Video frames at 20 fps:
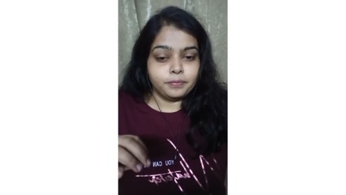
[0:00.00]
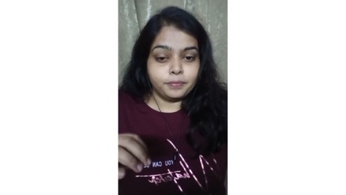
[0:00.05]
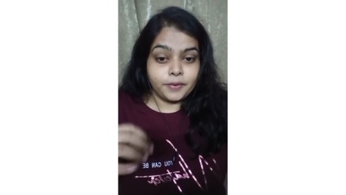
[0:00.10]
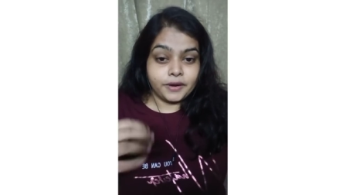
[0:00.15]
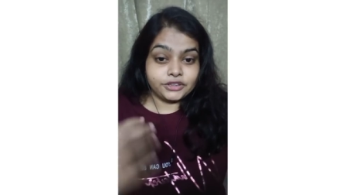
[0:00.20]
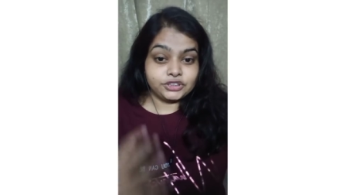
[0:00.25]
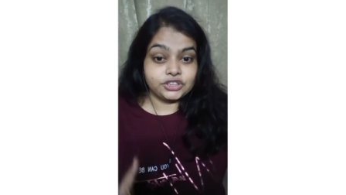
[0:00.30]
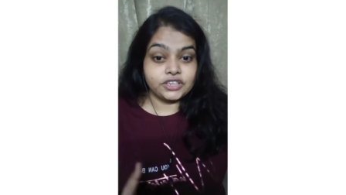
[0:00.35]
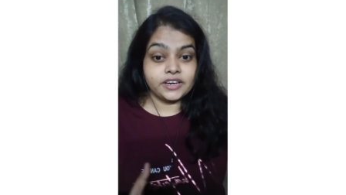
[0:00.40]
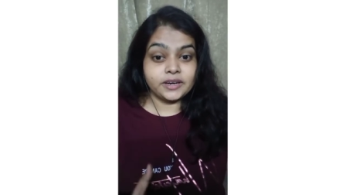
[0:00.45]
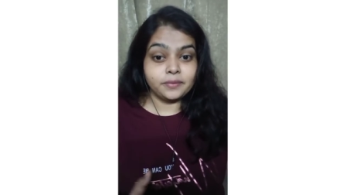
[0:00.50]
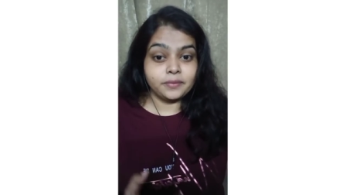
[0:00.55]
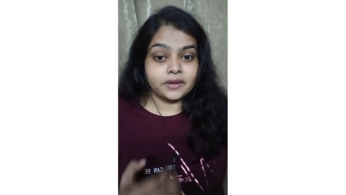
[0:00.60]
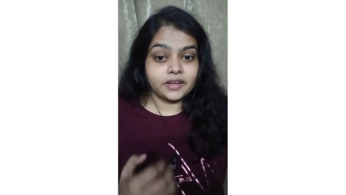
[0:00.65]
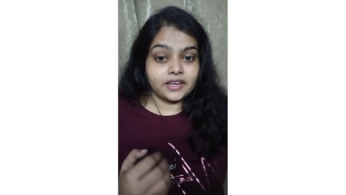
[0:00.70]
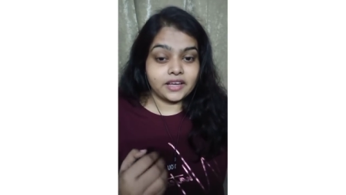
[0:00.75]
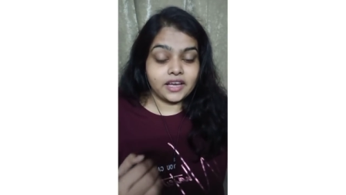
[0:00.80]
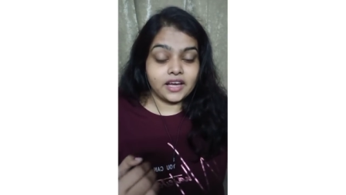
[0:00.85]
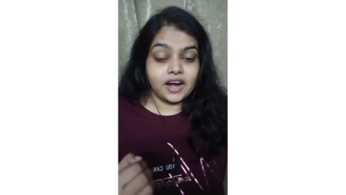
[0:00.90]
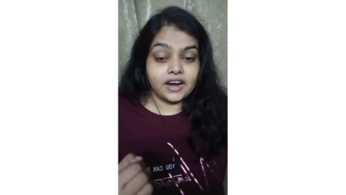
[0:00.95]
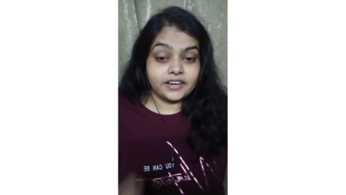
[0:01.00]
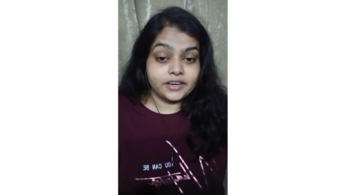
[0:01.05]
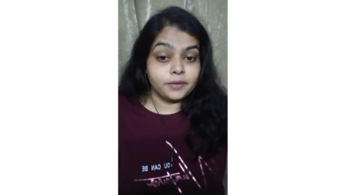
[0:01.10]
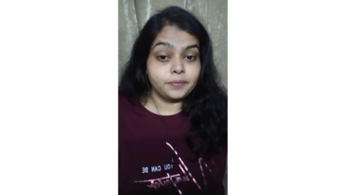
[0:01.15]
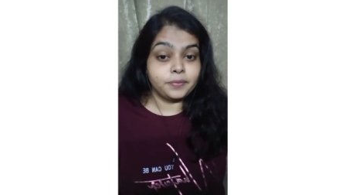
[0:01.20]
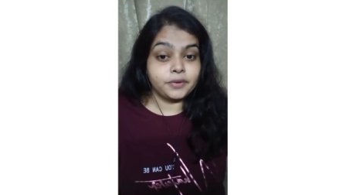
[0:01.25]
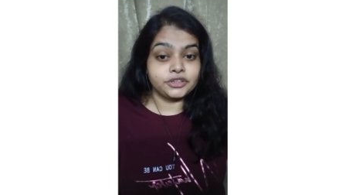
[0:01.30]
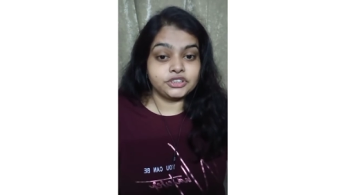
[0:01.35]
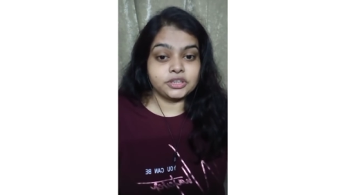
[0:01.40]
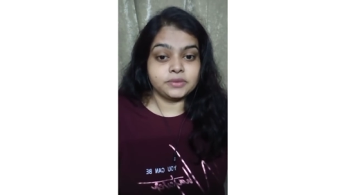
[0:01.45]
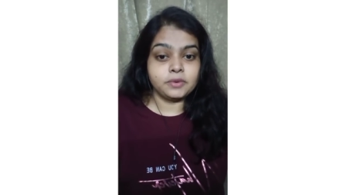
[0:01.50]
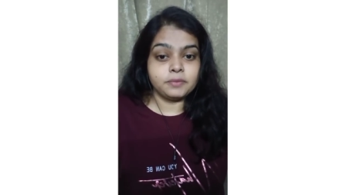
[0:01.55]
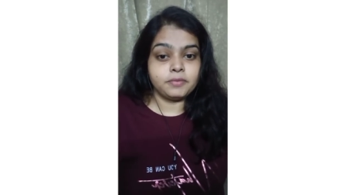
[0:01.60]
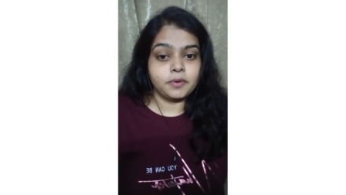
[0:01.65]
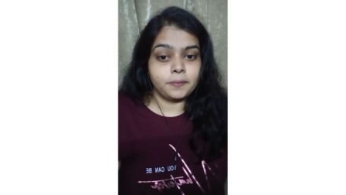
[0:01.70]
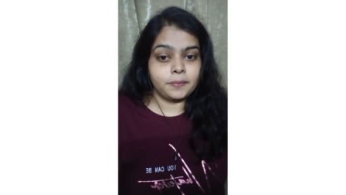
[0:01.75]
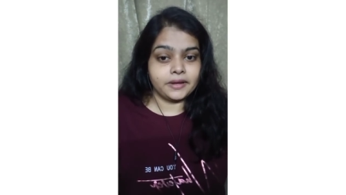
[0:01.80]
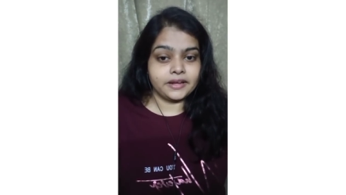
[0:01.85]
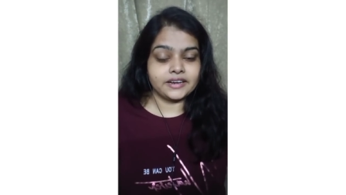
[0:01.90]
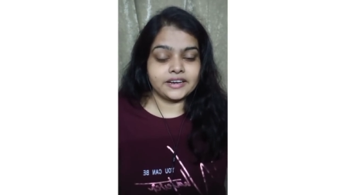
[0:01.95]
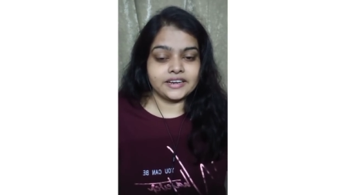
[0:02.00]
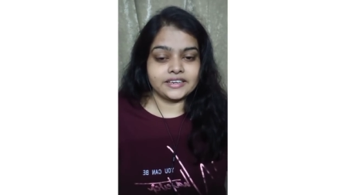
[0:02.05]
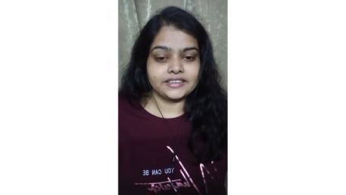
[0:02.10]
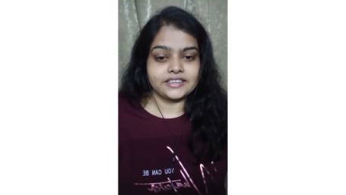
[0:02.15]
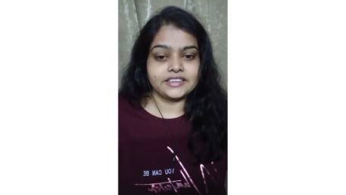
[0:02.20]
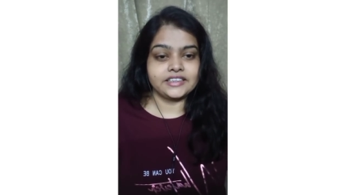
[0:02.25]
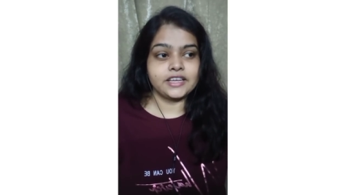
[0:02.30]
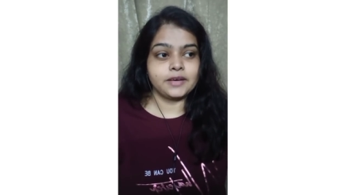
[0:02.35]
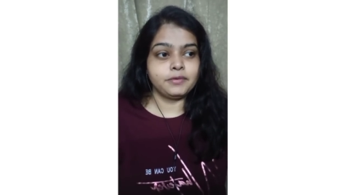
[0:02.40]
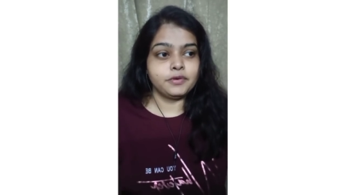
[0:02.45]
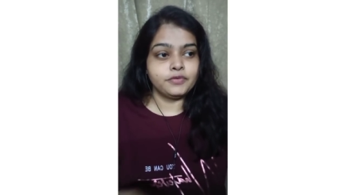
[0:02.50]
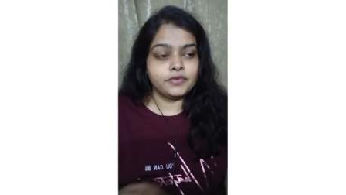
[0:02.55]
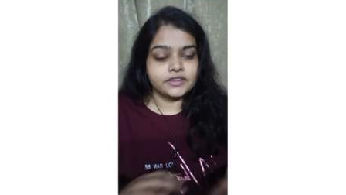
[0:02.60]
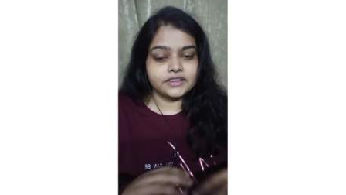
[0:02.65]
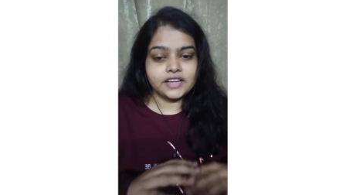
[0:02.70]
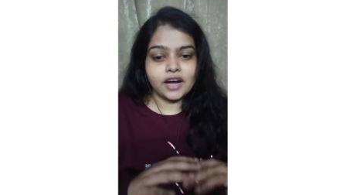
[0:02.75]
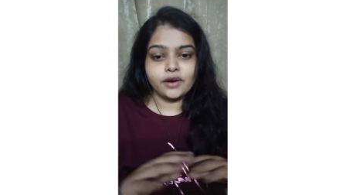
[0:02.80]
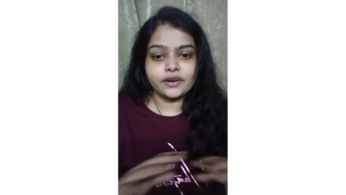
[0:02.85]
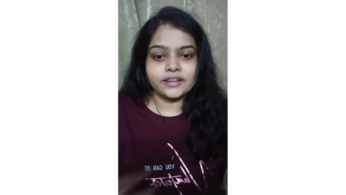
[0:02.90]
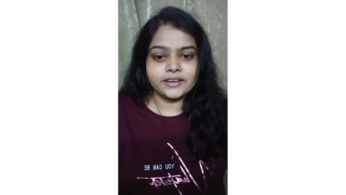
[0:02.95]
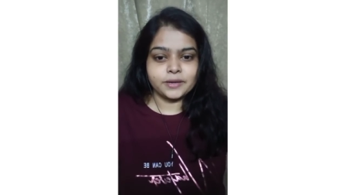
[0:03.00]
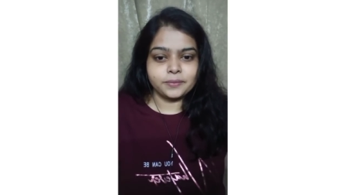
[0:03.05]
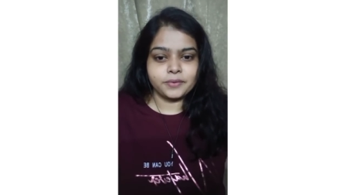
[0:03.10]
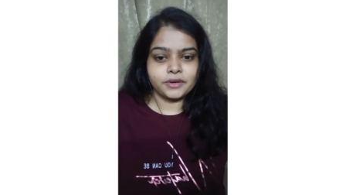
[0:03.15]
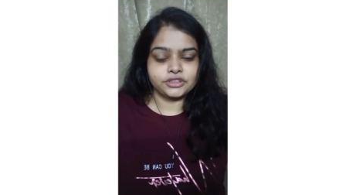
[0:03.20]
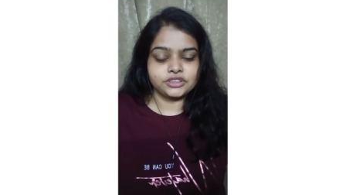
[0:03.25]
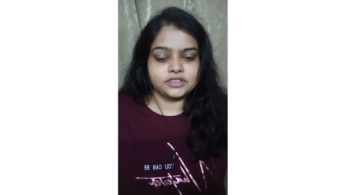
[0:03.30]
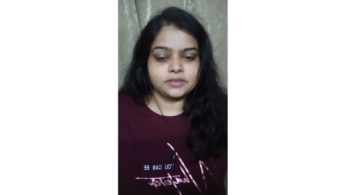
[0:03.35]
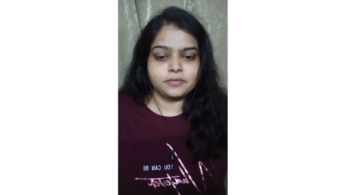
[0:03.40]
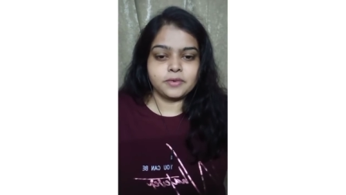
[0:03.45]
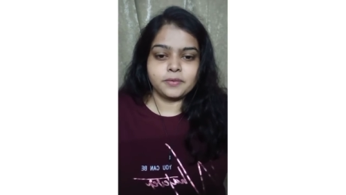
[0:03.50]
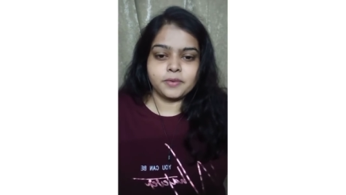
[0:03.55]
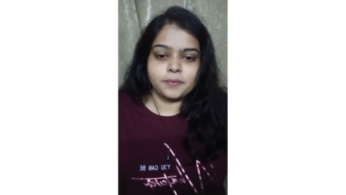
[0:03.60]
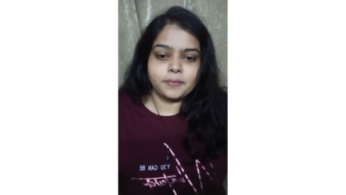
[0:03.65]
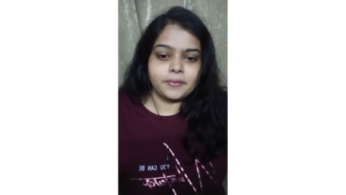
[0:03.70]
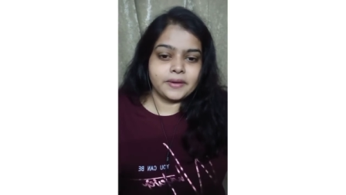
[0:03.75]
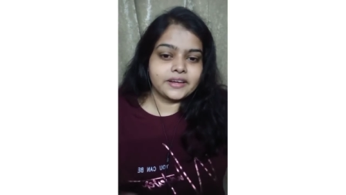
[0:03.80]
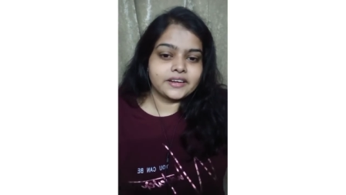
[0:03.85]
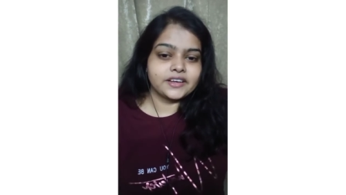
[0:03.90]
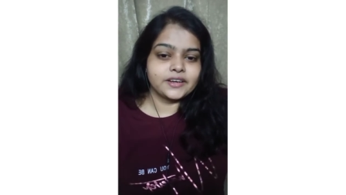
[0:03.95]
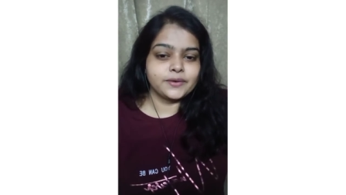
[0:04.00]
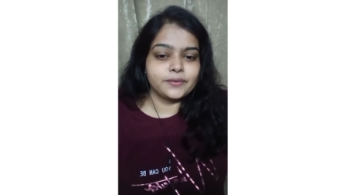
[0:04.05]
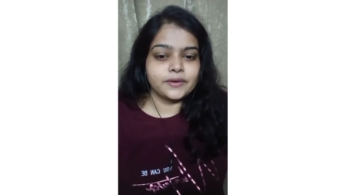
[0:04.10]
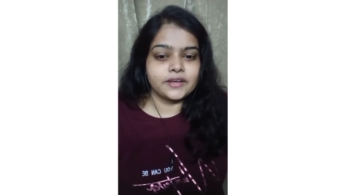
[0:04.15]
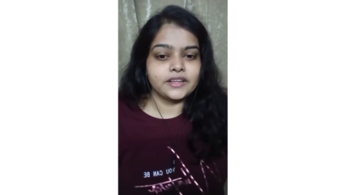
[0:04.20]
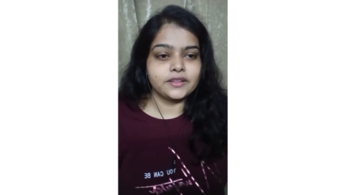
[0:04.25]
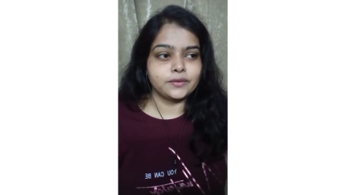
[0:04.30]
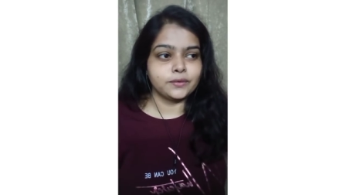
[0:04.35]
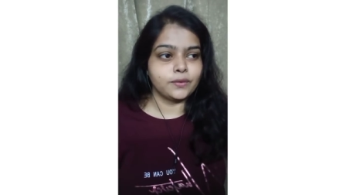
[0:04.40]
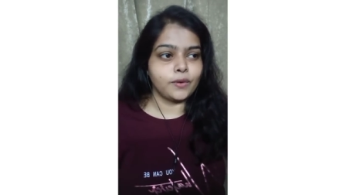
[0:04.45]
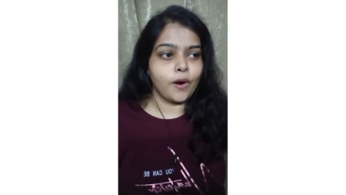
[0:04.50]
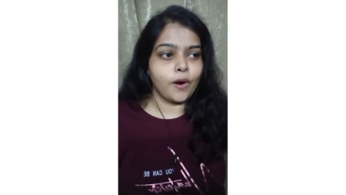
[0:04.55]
प्रेशर के अंडर प्रेशर में प्रिपेयर करती थी अभी विदाउट एनी प्रेशर में प्रिपेयर करूँगी तो